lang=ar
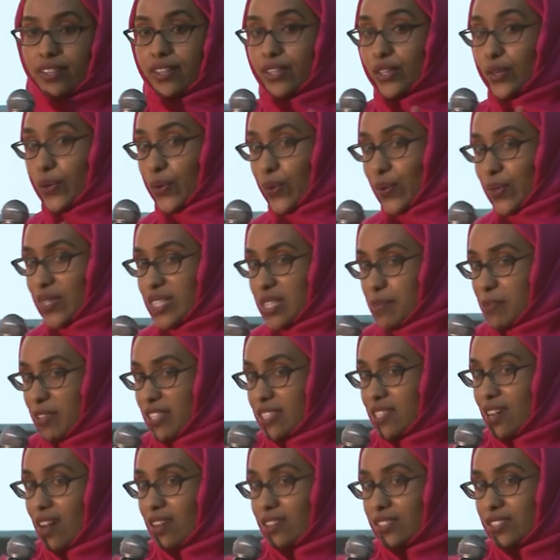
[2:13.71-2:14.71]
You're going to be a
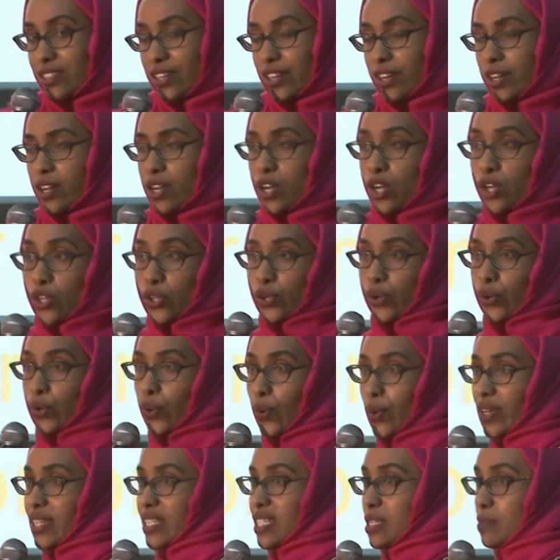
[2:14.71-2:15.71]
doctor. You're
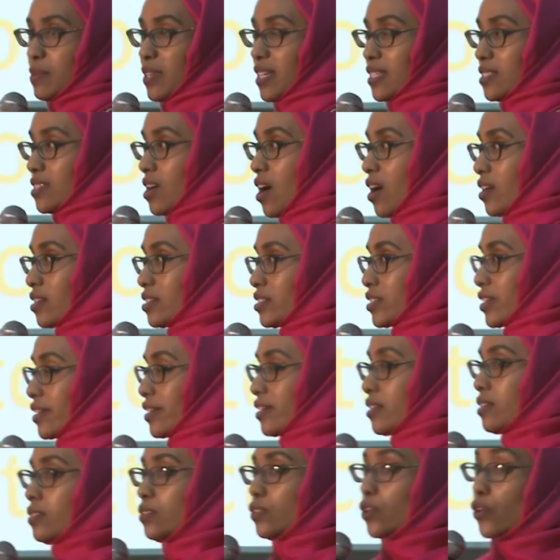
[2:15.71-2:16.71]
going to be a doctor.
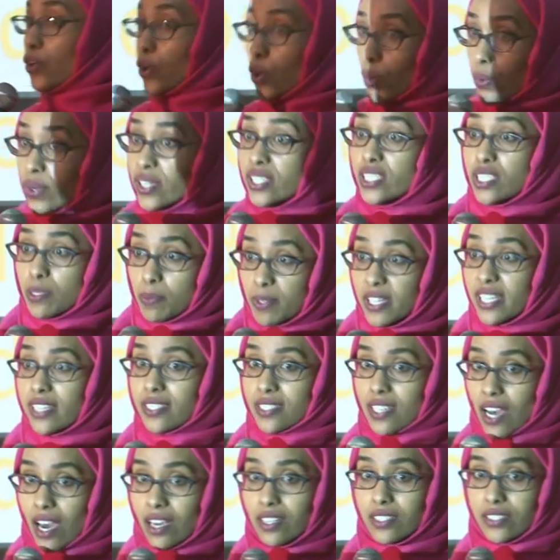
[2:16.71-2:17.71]
You're going to be a
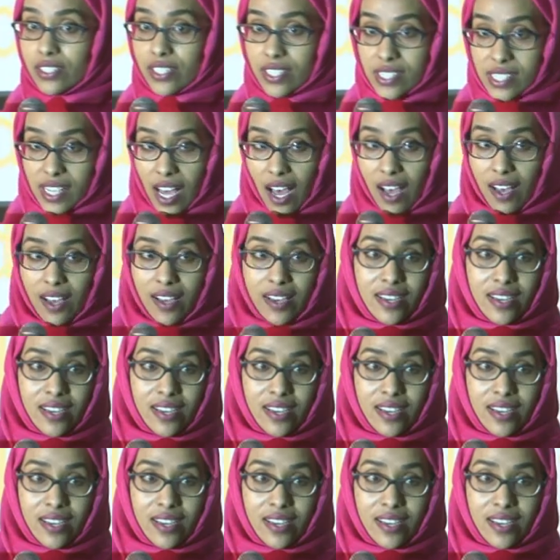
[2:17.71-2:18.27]
doctor, صح?